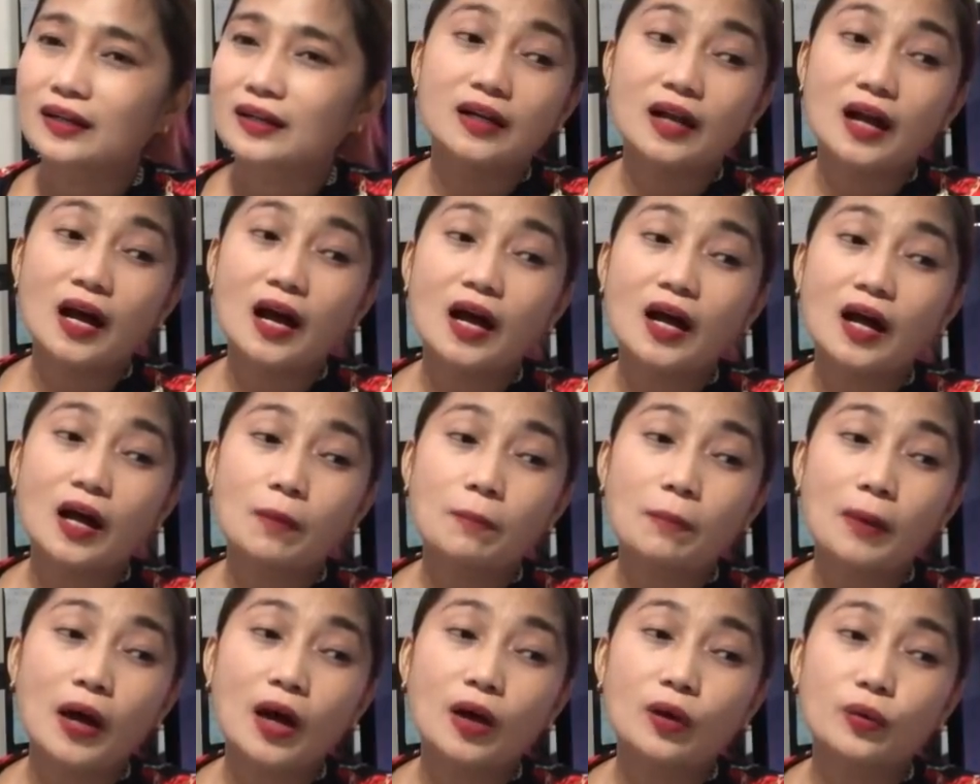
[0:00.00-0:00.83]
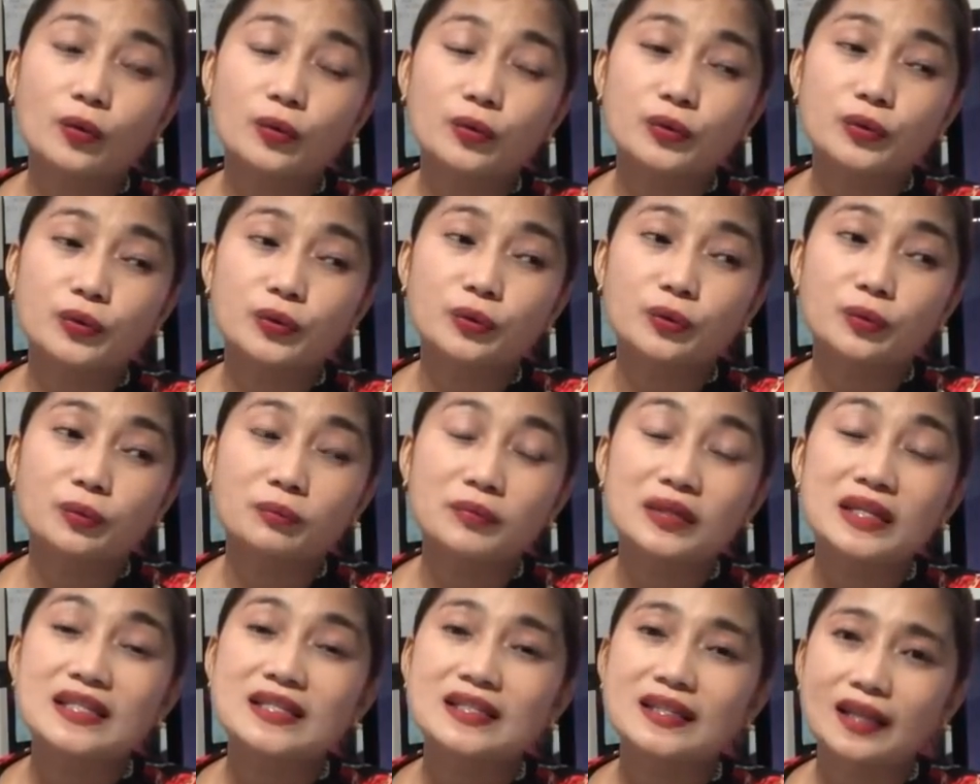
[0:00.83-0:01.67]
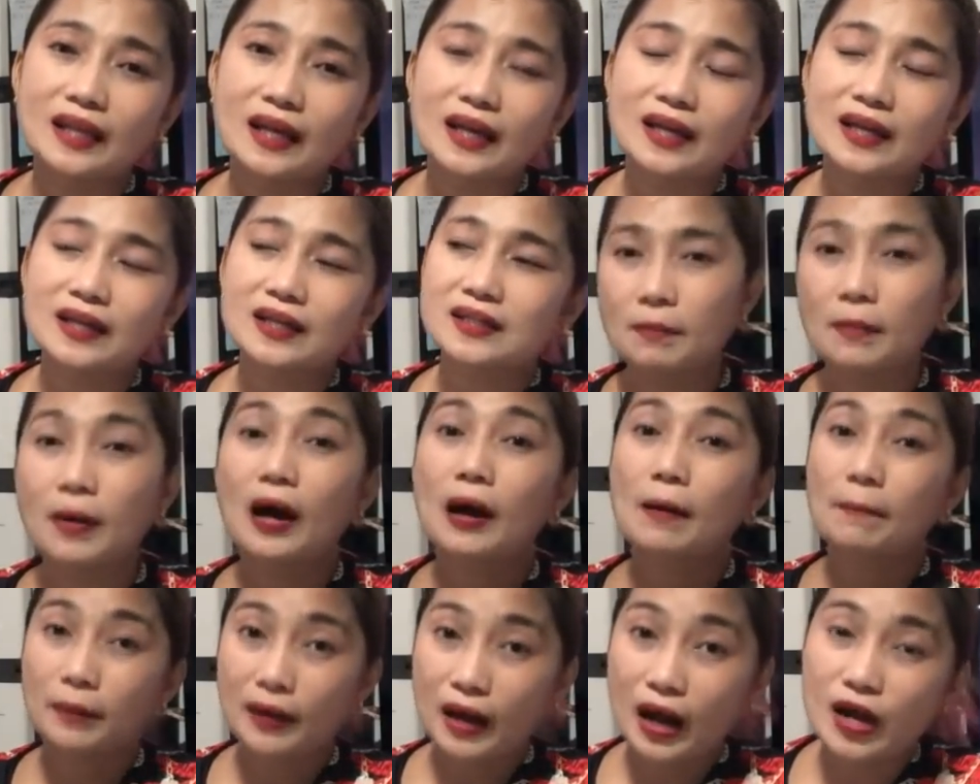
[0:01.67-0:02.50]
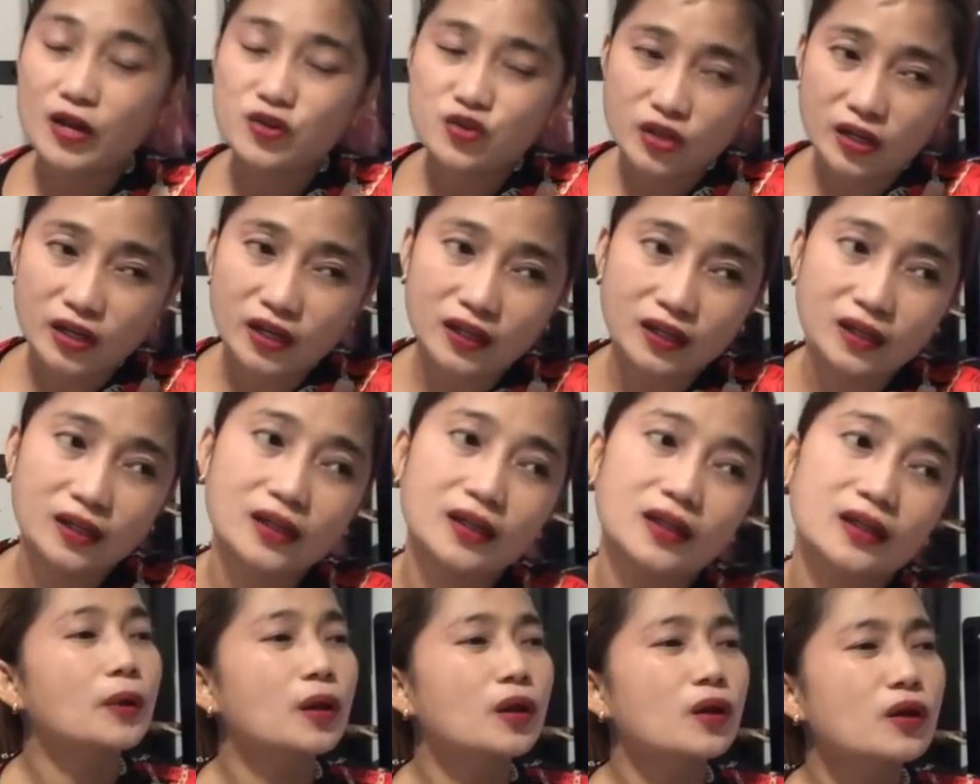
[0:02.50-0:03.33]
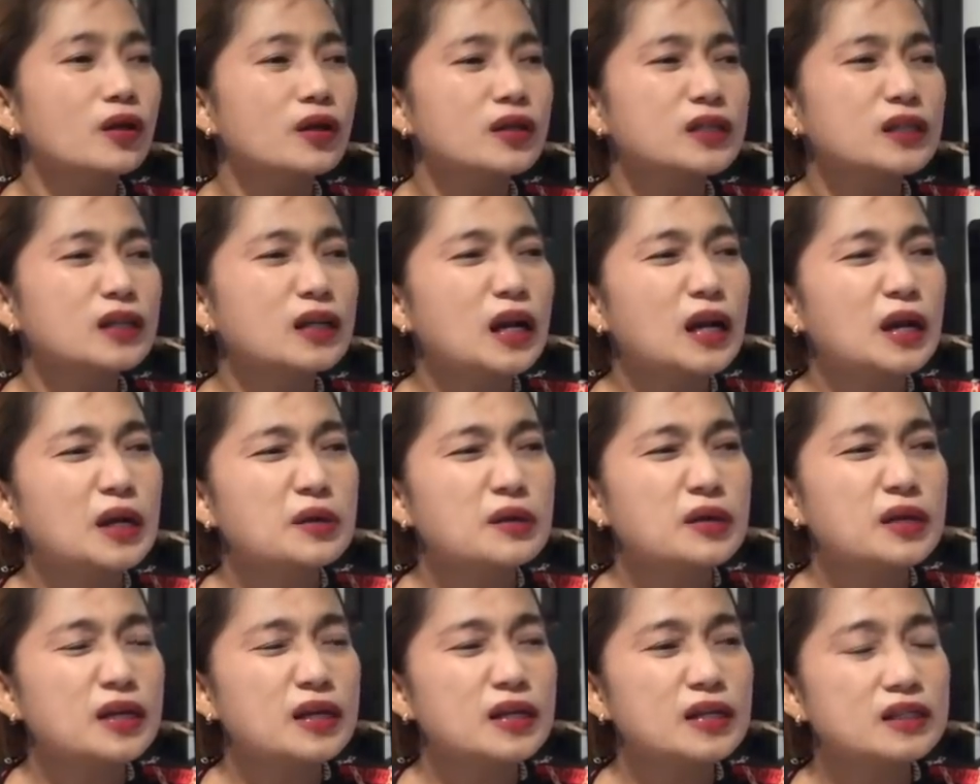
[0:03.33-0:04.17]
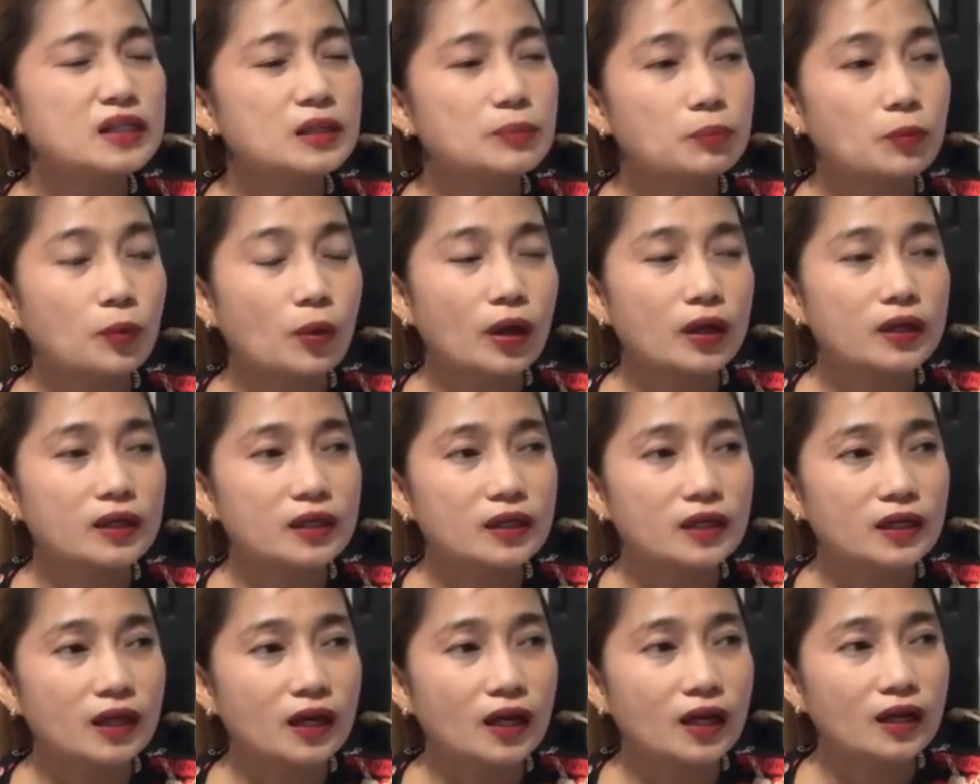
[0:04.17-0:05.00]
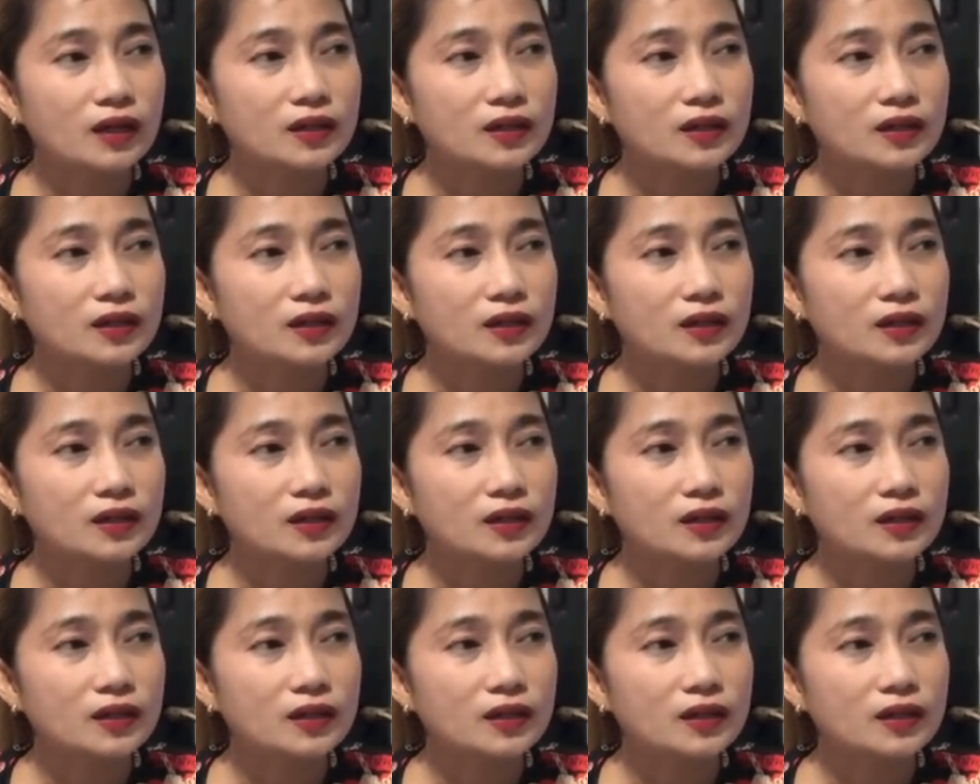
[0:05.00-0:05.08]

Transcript: Nakakapagod yung business, mga project. Pero isa na lang iniisip ko kanina.